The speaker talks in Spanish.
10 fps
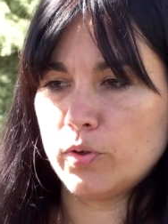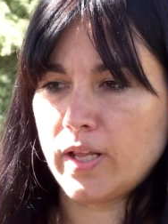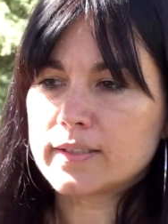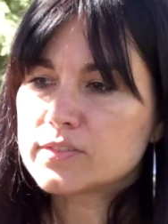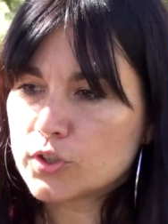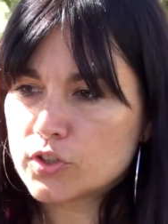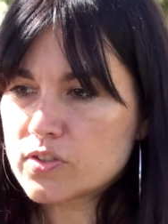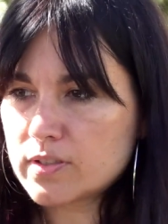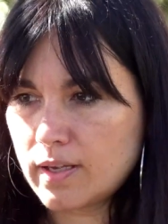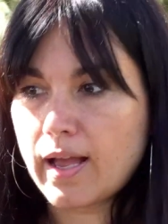por
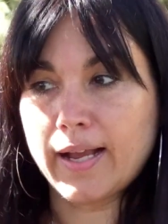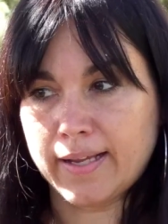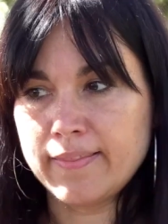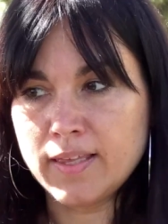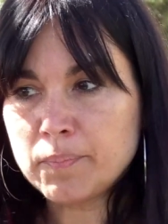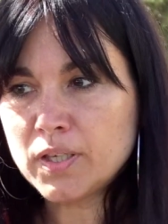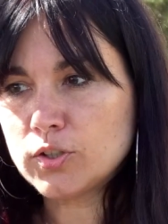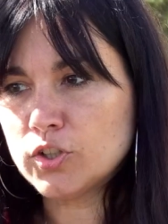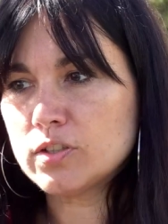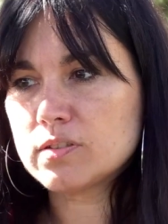actos
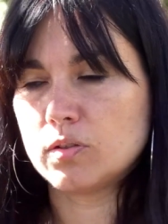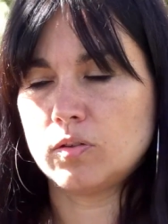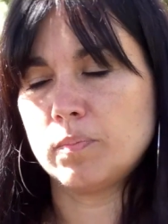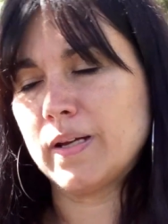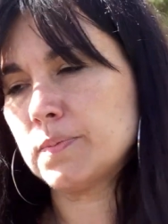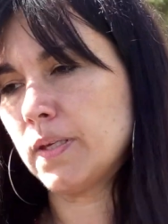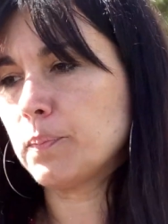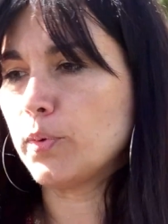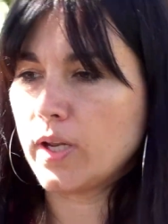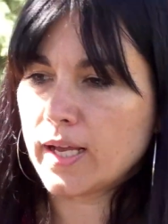académicos o más
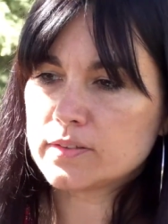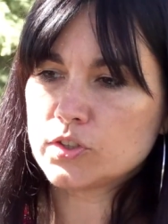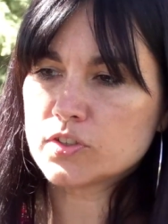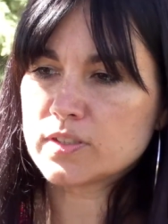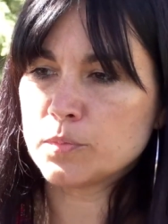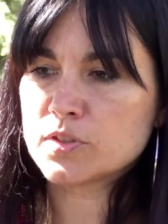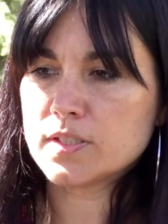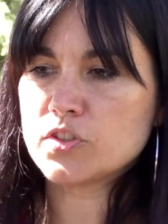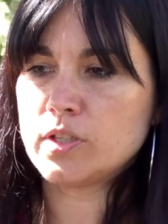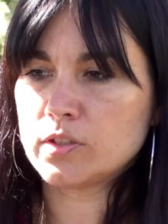bien por actos que
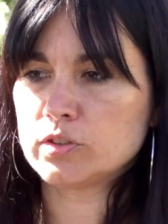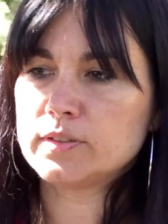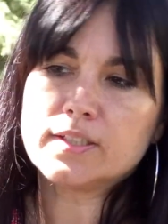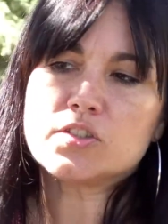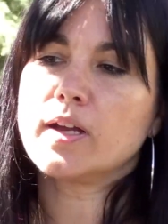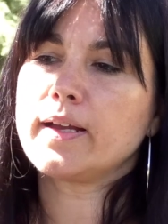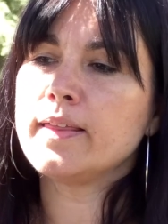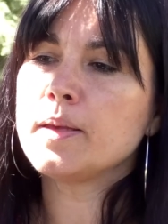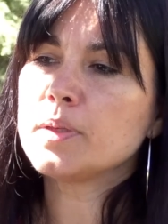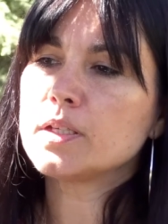hemos hecho en el contexto
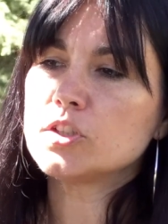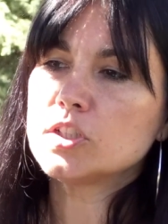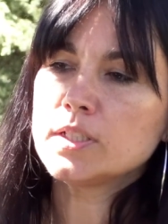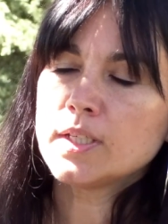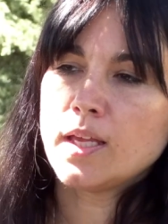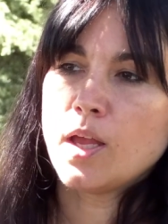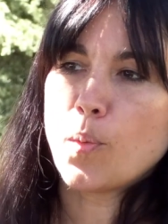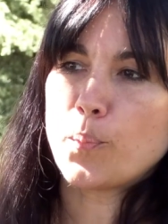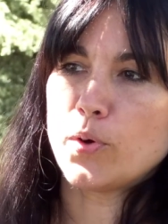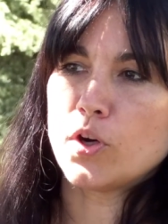académico
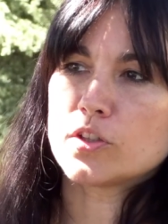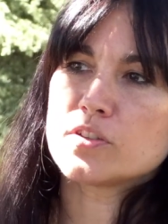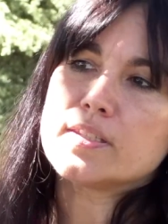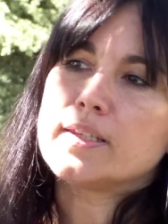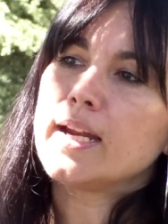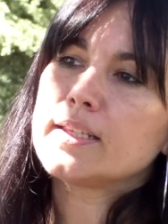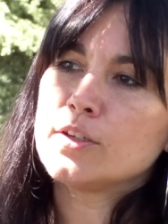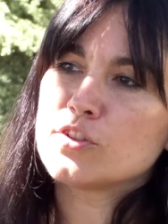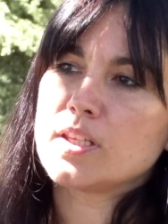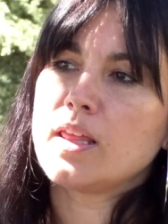por considerar
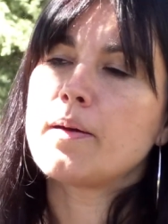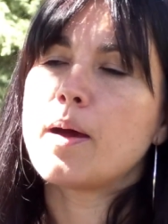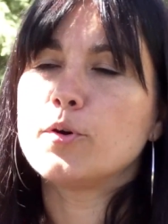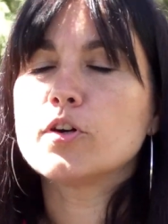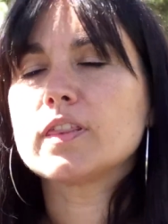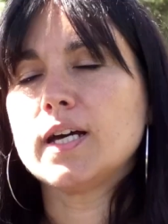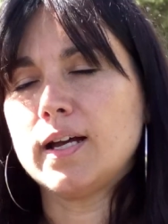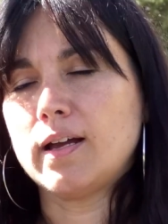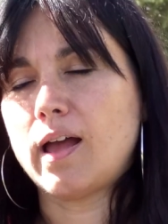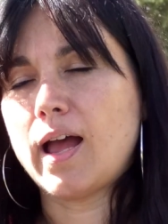que no se daba voz
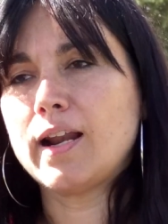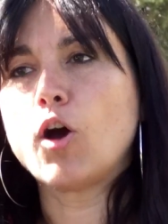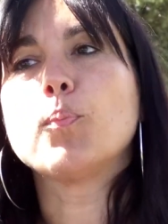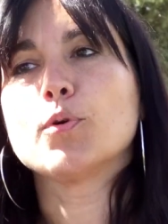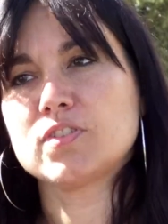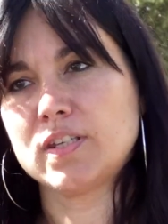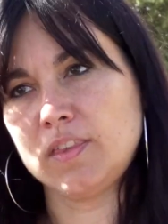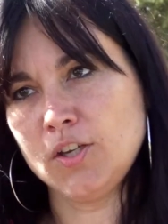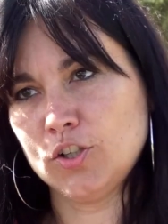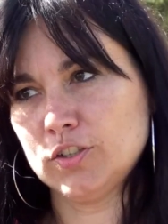a, a la
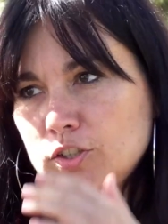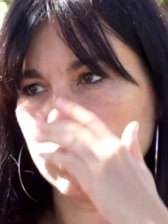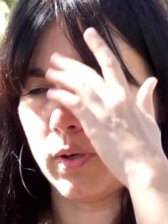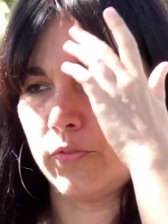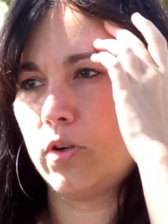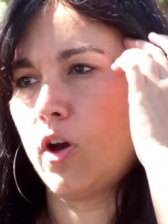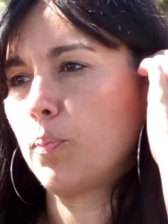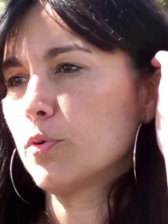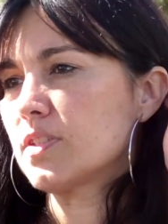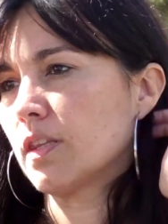oposición, ¿no? cuando la
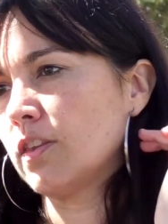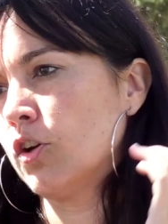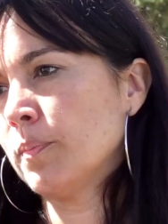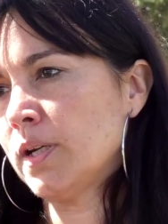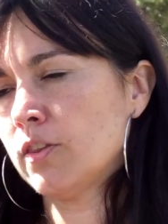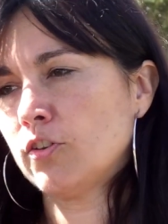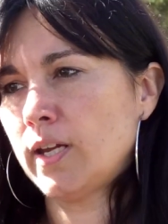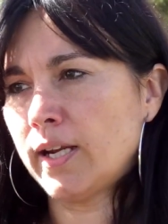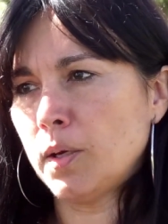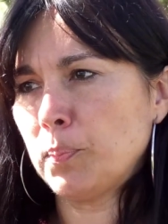oposición
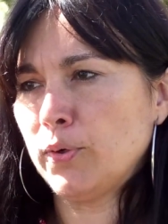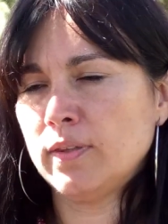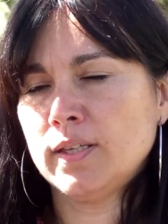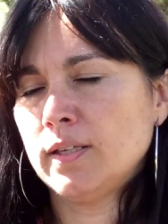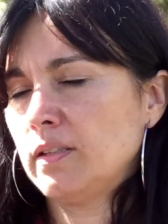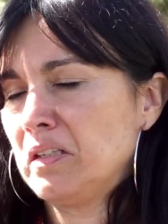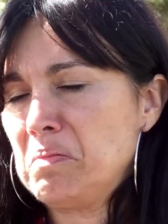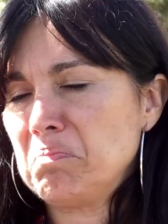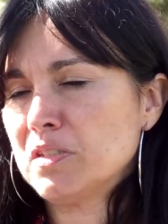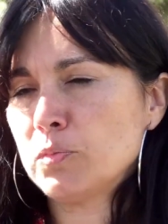venezolana puede
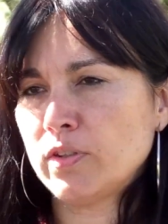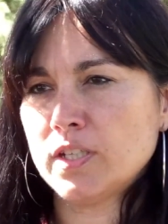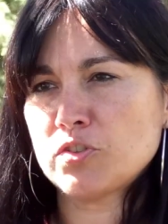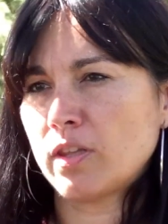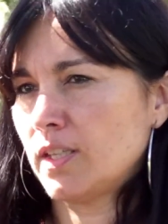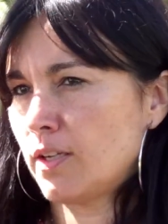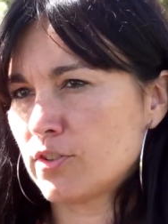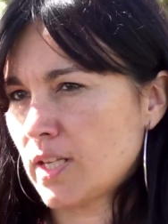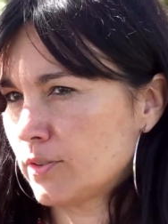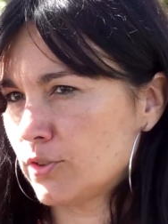tener el mismo derecho a hacer
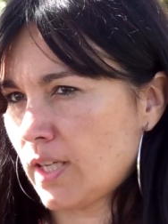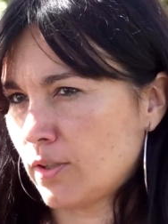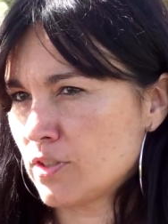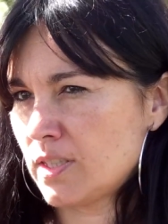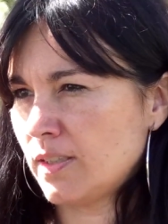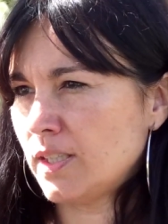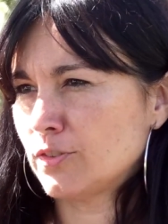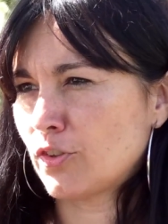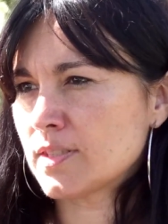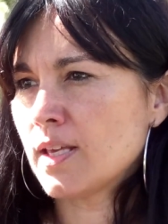los actos que considere.
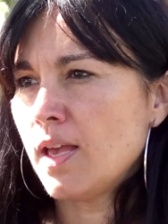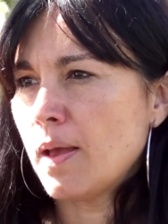Entonces,